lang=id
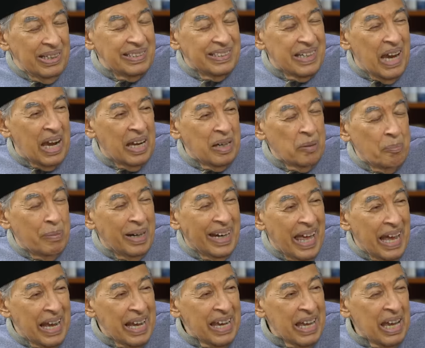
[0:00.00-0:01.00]
jangan
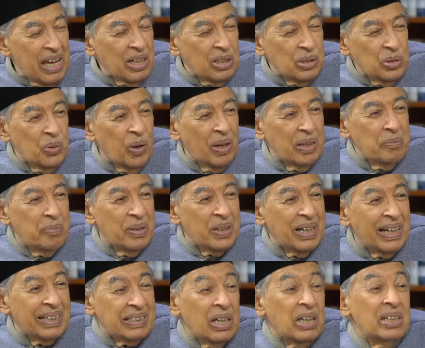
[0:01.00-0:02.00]
melangkah kecuali
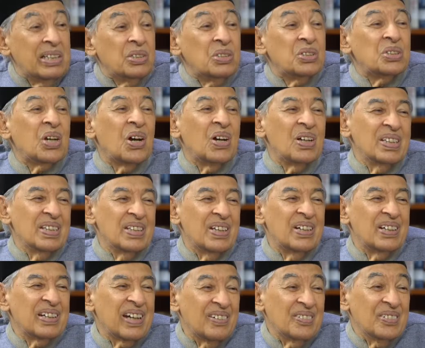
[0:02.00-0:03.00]
berkata insya
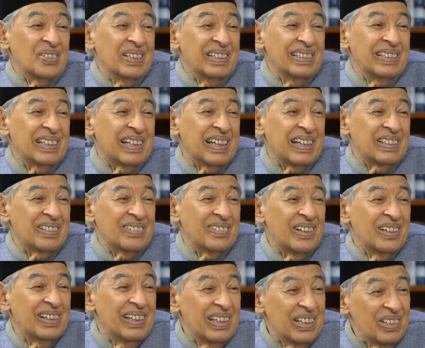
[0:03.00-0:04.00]
Allah kalau diizinkan
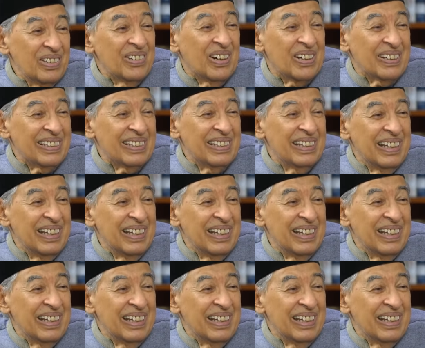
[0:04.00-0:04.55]
Tuhan. Itu arti